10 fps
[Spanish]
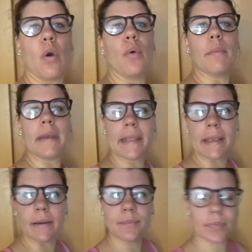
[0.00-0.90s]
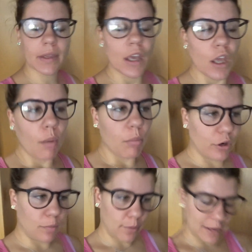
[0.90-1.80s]
Hombre, ya.
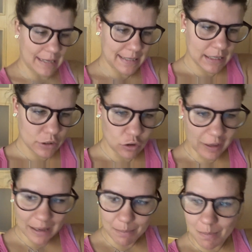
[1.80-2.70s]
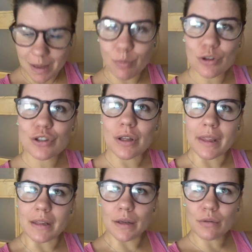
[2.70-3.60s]
Bueno, pues eso, que me he puesto a
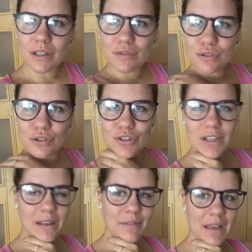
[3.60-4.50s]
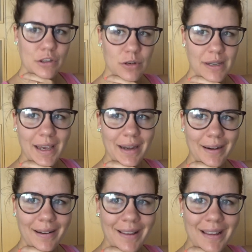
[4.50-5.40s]
editar unas fotos que había hecho ayer
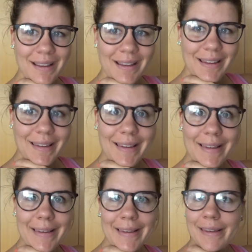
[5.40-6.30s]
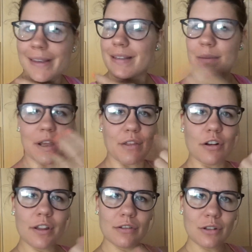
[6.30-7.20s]
y se me ha ido
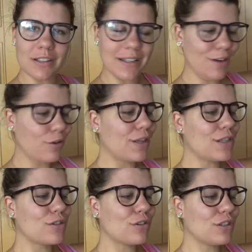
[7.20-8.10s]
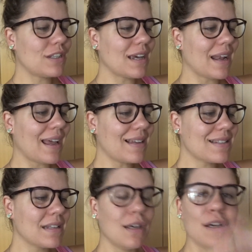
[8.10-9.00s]
el santo al cielo y son ya las